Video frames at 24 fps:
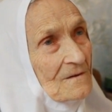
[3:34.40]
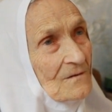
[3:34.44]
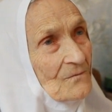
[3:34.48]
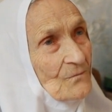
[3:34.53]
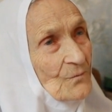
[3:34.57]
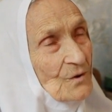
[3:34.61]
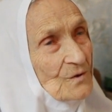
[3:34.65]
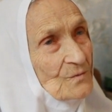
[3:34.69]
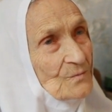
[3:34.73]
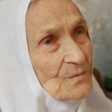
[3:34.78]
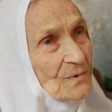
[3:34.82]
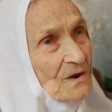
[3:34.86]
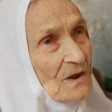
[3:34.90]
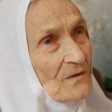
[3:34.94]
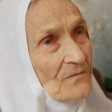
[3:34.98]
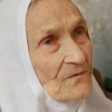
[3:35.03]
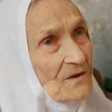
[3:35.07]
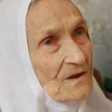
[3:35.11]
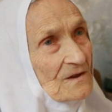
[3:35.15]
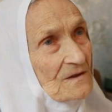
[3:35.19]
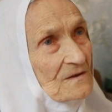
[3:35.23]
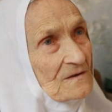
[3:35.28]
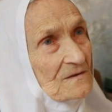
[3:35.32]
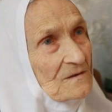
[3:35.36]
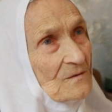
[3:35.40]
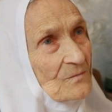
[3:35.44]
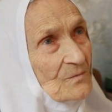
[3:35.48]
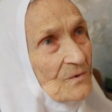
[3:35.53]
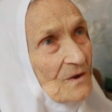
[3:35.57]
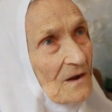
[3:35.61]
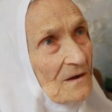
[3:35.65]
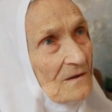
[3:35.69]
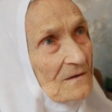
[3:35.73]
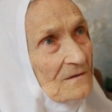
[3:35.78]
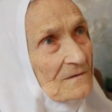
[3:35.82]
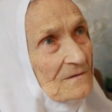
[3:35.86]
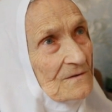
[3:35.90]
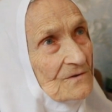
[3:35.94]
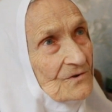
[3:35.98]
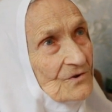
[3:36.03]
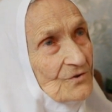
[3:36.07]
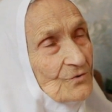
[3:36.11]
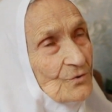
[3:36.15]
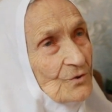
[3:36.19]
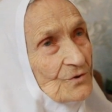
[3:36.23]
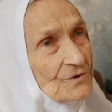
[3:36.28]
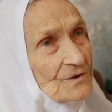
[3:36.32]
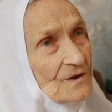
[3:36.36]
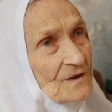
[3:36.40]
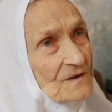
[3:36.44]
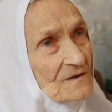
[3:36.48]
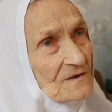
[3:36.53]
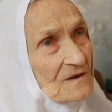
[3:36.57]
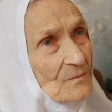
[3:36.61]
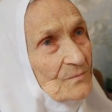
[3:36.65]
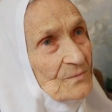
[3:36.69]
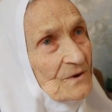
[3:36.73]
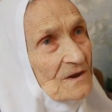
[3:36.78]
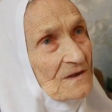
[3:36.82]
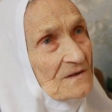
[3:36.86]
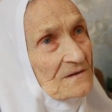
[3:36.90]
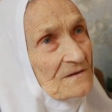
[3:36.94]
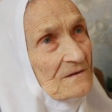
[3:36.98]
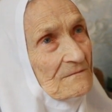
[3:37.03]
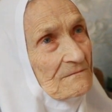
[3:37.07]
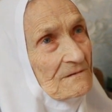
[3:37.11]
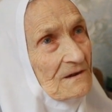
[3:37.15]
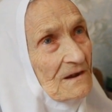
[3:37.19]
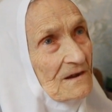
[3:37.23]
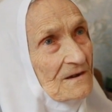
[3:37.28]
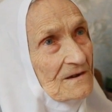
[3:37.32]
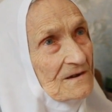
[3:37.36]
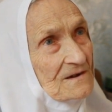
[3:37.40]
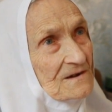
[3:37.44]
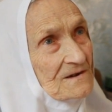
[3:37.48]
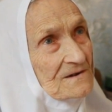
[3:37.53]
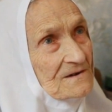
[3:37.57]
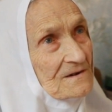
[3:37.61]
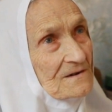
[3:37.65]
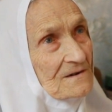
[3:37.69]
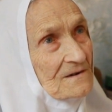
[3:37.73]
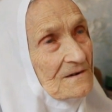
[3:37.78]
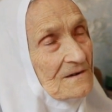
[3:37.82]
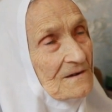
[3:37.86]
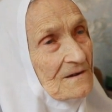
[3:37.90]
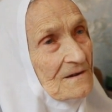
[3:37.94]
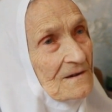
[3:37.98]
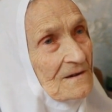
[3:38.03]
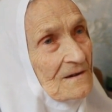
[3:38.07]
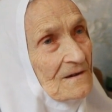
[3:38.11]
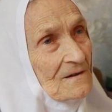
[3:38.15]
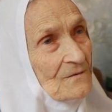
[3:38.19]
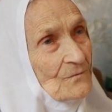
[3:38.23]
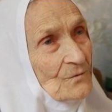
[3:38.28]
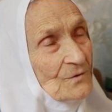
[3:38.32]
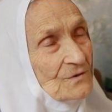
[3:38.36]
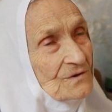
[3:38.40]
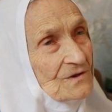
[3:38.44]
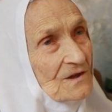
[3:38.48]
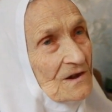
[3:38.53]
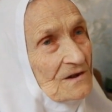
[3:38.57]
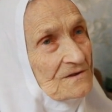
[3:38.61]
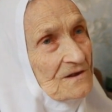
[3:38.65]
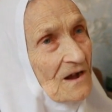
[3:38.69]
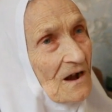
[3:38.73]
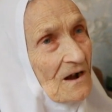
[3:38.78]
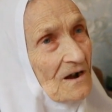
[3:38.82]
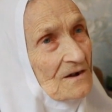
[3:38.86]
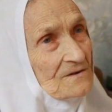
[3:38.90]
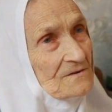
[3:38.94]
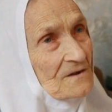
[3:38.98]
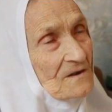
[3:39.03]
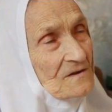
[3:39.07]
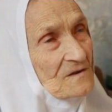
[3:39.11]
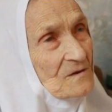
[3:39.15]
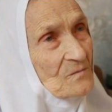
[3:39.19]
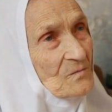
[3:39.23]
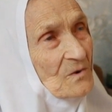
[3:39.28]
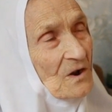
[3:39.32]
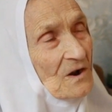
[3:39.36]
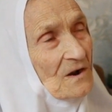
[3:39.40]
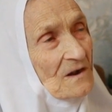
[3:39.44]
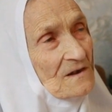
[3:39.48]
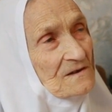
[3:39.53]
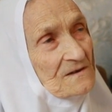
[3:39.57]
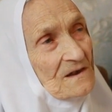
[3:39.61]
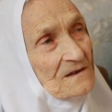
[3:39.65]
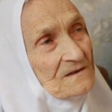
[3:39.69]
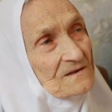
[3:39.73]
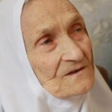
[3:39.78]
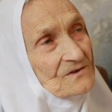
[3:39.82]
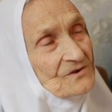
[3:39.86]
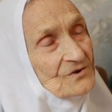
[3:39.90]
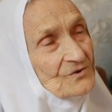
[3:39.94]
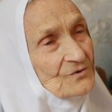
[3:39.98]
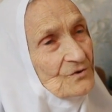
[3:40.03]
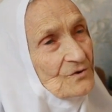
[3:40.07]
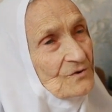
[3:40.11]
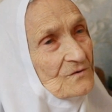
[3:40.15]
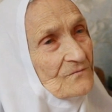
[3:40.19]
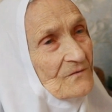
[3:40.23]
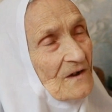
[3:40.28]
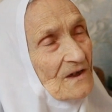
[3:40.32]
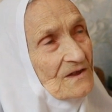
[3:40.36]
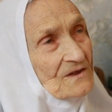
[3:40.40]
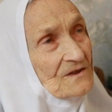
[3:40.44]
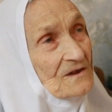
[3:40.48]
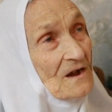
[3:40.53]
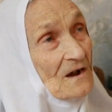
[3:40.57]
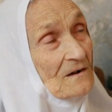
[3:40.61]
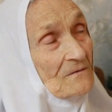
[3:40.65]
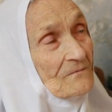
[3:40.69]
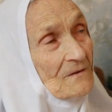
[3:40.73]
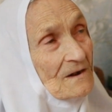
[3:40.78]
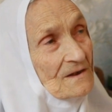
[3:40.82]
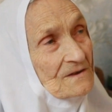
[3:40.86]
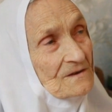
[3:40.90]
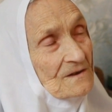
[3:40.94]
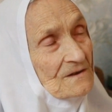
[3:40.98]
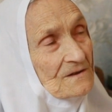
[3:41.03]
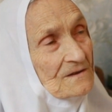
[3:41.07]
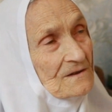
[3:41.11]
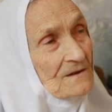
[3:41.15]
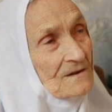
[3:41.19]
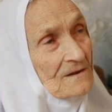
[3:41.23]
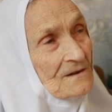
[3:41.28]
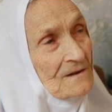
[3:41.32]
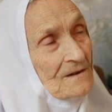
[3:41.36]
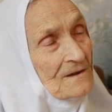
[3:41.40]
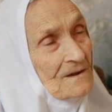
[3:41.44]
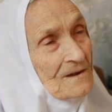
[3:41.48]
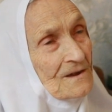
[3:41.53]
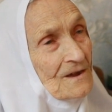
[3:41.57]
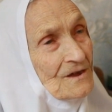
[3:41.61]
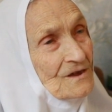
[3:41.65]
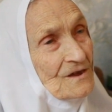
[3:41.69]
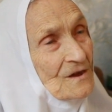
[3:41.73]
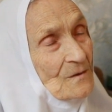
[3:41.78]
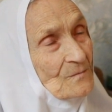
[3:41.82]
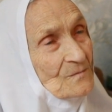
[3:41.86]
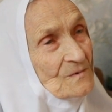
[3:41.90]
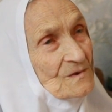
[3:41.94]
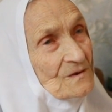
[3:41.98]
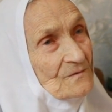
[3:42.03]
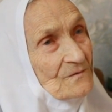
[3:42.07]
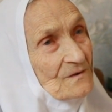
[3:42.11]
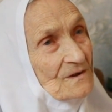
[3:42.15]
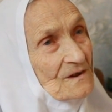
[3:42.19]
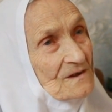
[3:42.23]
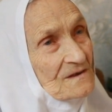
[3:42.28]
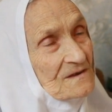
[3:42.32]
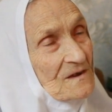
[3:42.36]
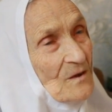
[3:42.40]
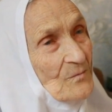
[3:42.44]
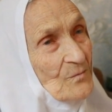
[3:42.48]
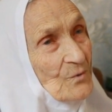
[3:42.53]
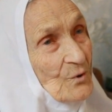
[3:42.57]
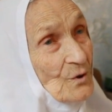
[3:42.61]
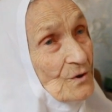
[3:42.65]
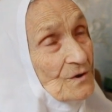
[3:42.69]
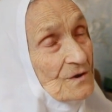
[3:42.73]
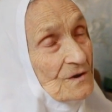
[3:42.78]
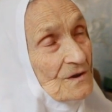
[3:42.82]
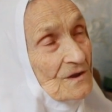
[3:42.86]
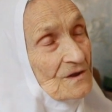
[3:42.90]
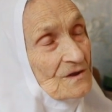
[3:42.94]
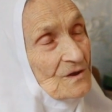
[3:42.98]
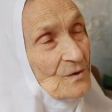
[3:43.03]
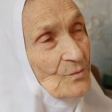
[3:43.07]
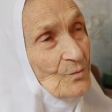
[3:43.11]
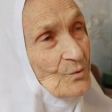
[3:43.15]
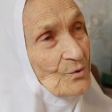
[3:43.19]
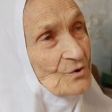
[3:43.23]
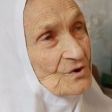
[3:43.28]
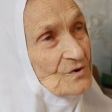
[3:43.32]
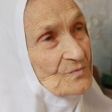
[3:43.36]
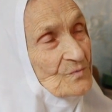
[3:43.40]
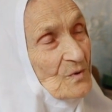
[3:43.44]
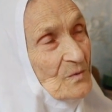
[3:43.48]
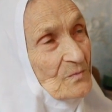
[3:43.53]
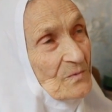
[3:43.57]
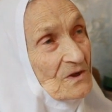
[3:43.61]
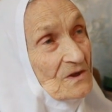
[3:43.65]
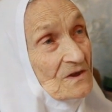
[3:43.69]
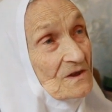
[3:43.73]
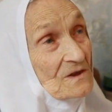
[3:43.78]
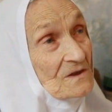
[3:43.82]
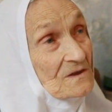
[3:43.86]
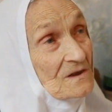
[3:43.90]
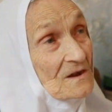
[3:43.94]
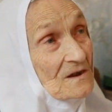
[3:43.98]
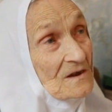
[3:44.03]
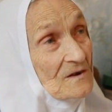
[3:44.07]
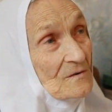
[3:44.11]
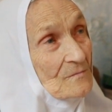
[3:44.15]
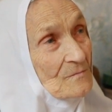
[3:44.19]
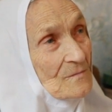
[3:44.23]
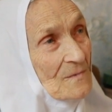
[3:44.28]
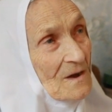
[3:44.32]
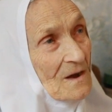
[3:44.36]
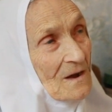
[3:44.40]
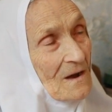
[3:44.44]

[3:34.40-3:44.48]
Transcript: Вот проверь себя, что ты из себя представляешь. Вот тогда, когда тебе казалось, что два дня хватит, и немцев разобьете, и ты будешь победителем.